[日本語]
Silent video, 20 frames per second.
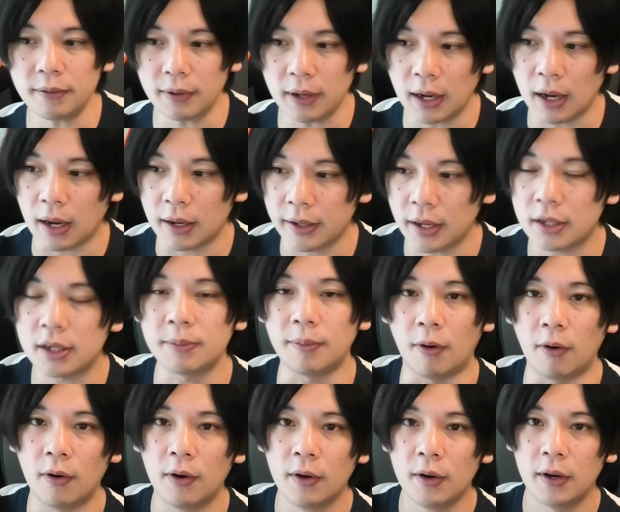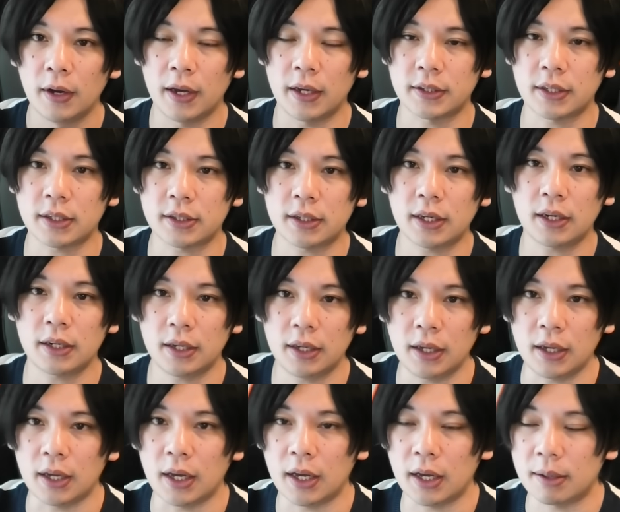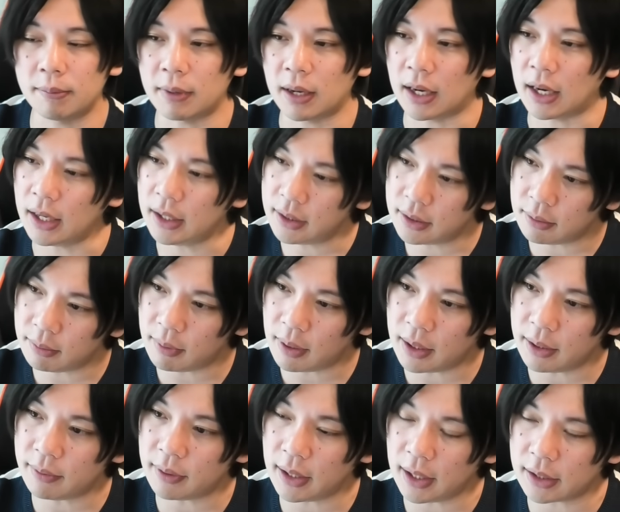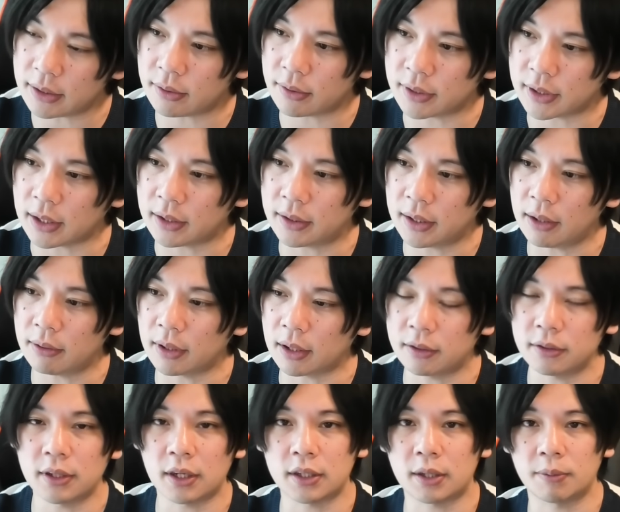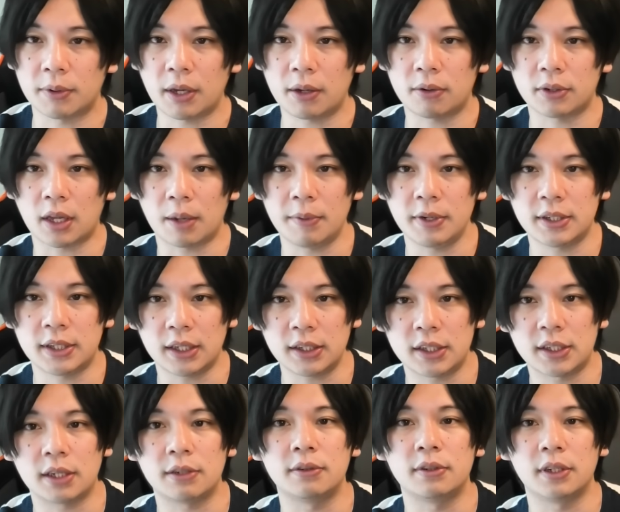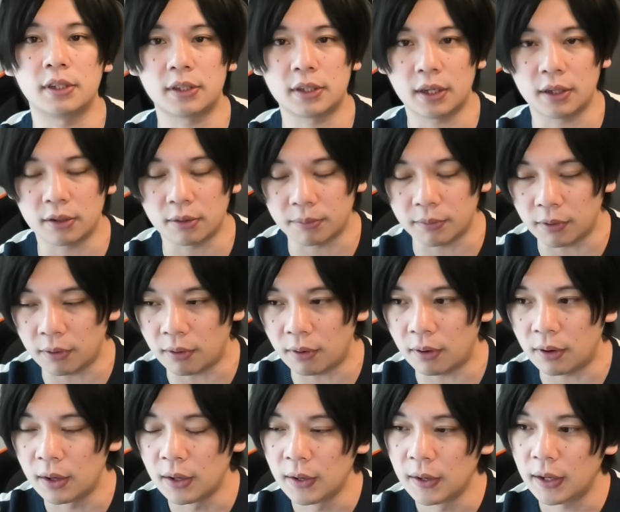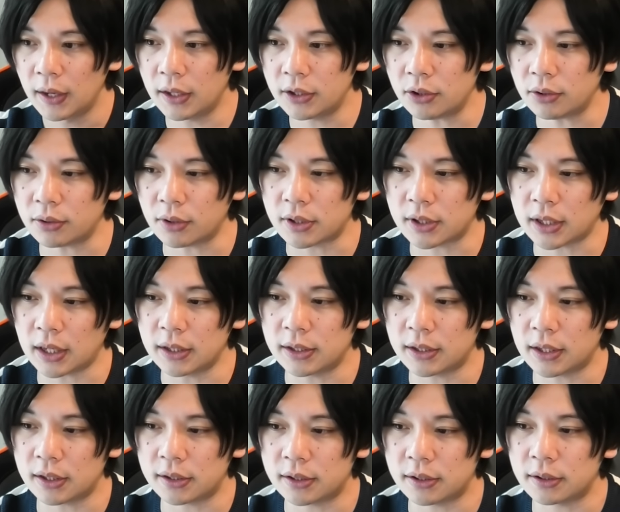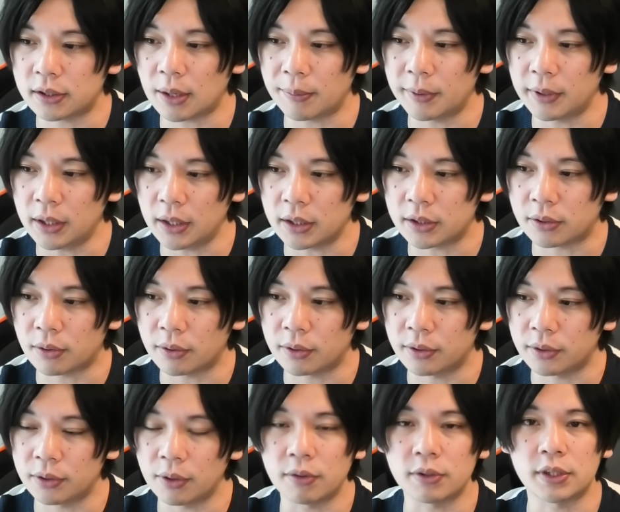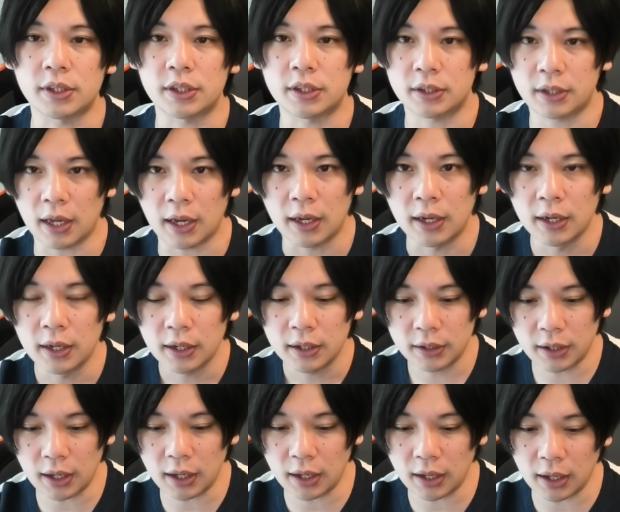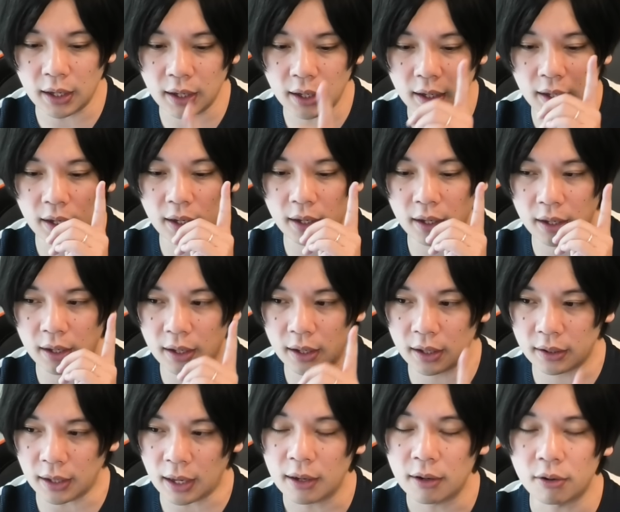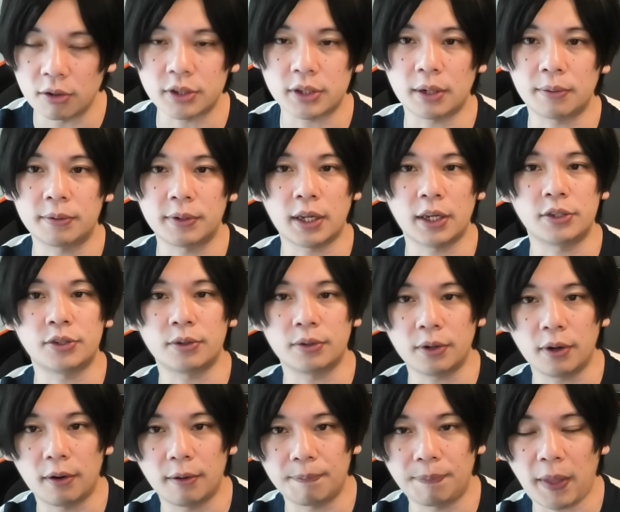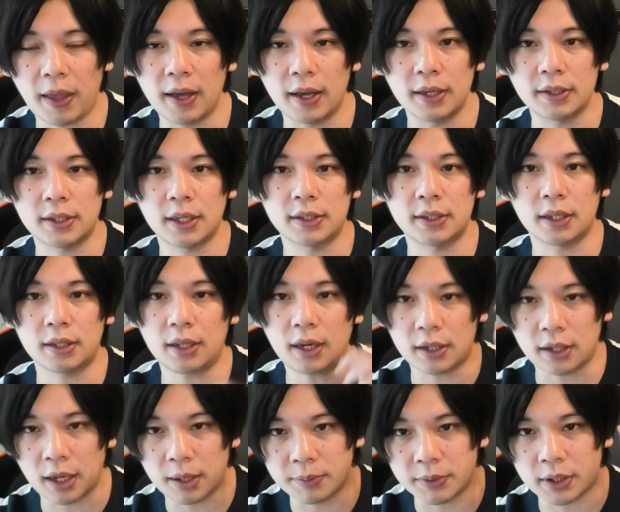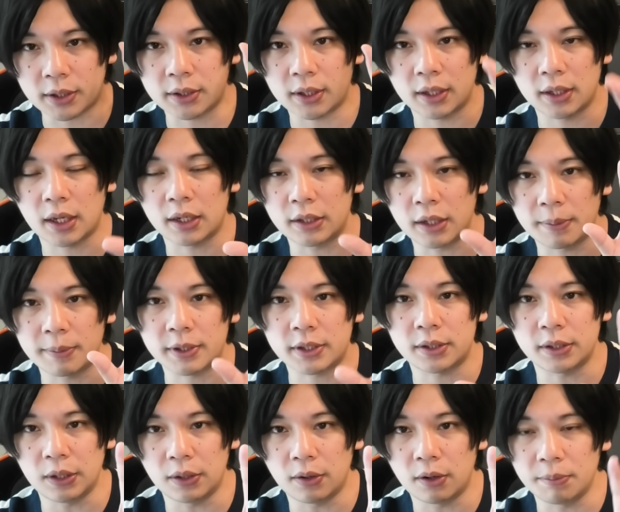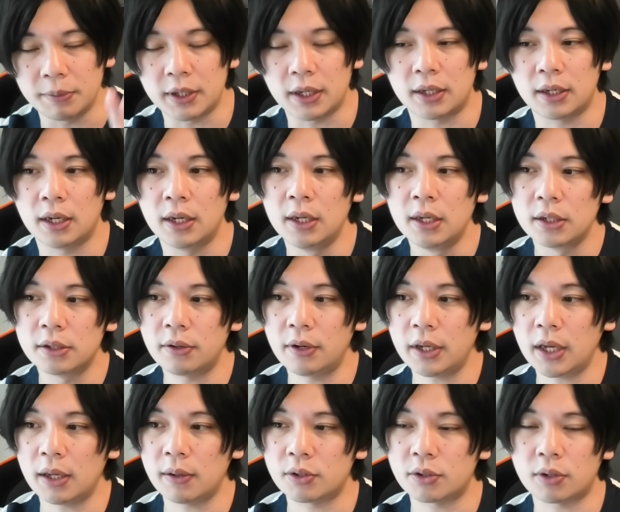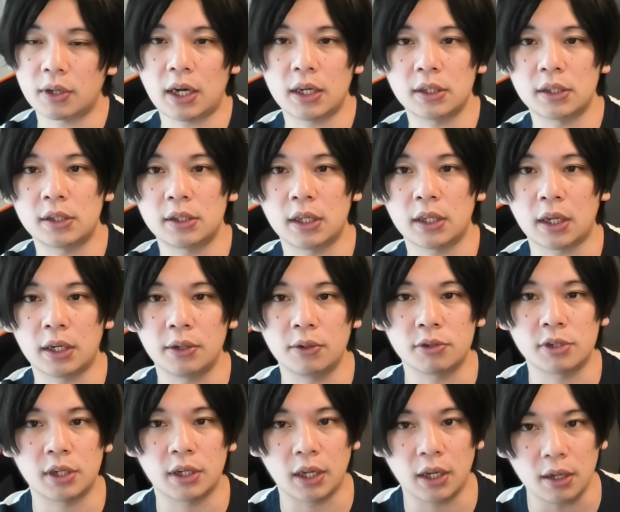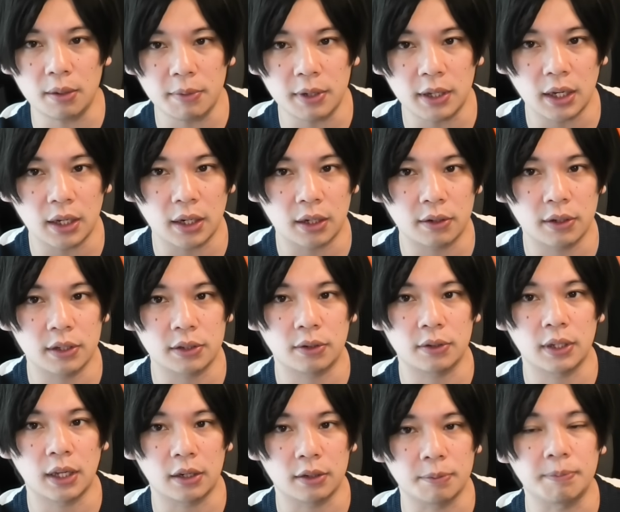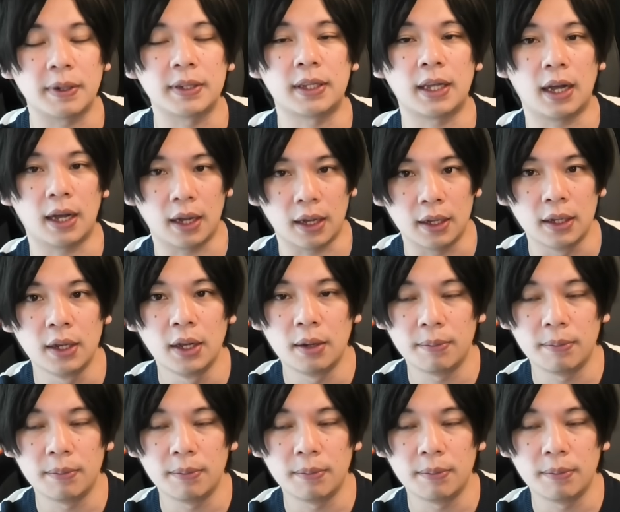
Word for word: 場合は、ヤクも、えさすがに、えー、まあ、あいつの場合はね、その弱点を殴んなくても結構ダメージ出せちゃうんですけれども、えー、ちょっと使いづらくするためにそういうようにして、で、えー、ね、星名副隊長の、えー、SS だったら内部弱点殴れますよ、みたいな。それ以外はちょっと貫通で対応してね、みたいなクエストになるパターン。